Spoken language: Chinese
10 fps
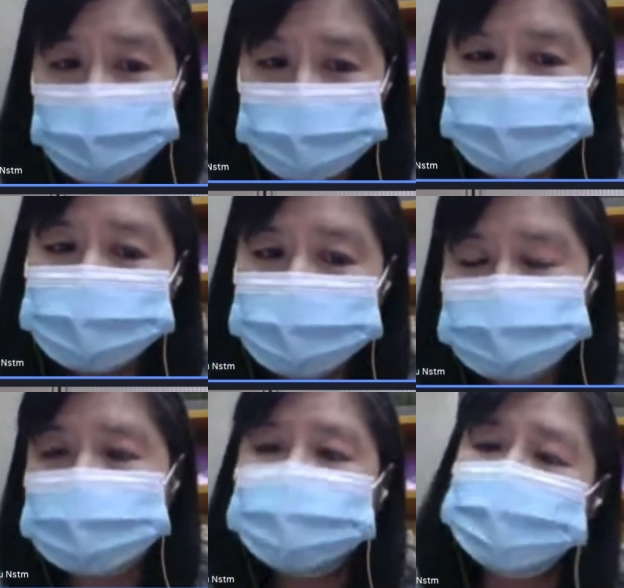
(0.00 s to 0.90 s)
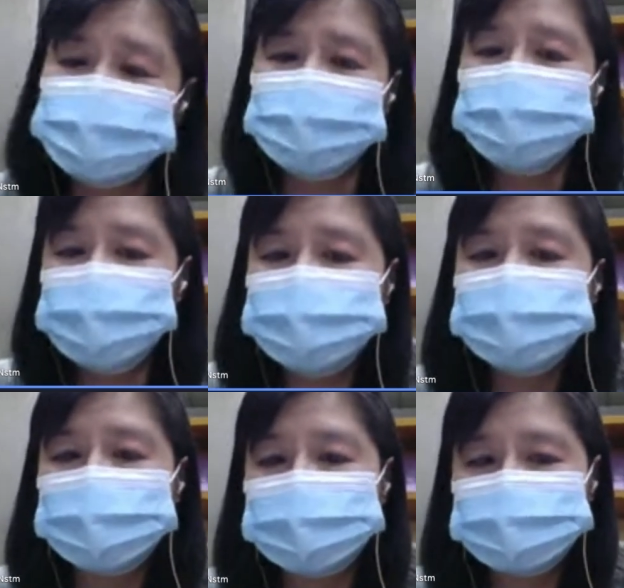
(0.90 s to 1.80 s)
还可以跟那个展品做互
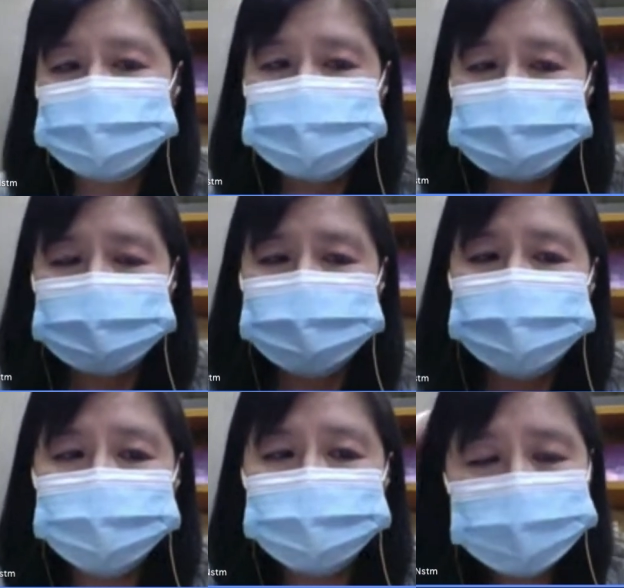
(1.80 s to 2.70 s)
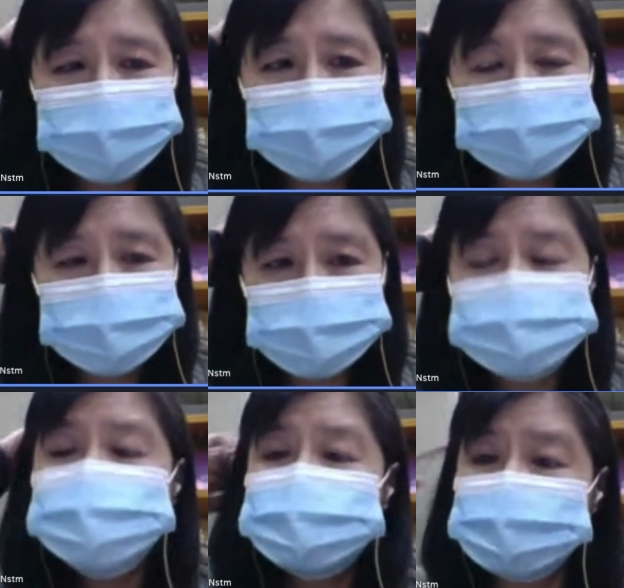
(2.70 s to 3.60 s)
动，所以这个部分
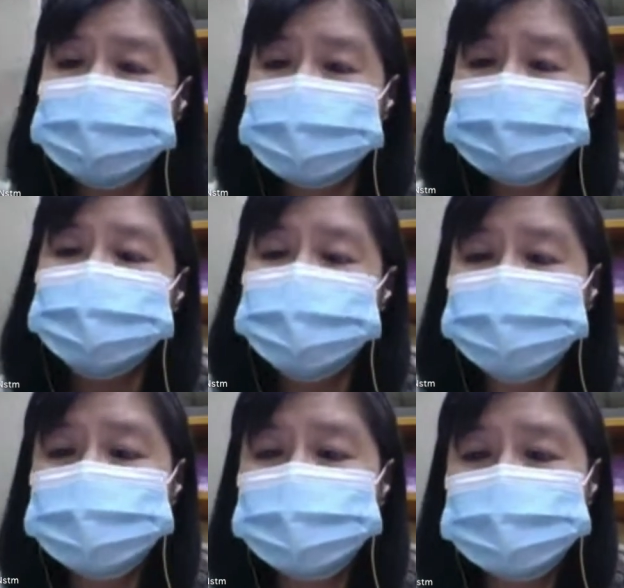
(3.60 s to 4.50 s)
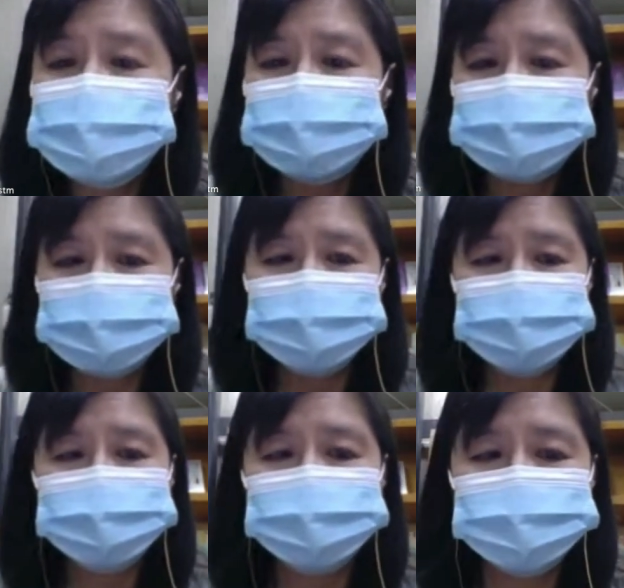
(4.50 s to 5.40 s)
也是现在这个趋势上面的
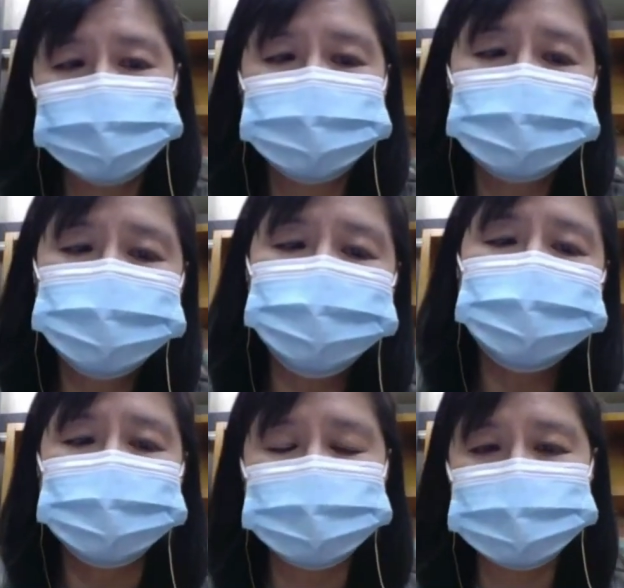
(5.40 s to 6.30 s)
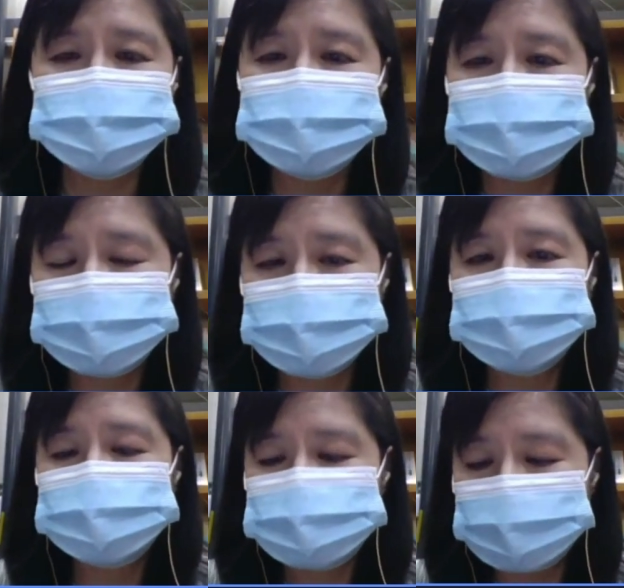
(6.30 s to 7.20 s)
应用哦，就是虚拟实境的体
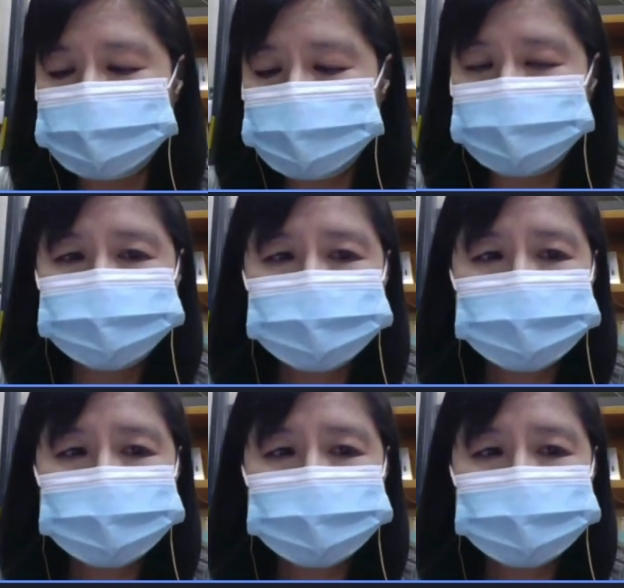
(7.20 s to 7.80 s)
验产品。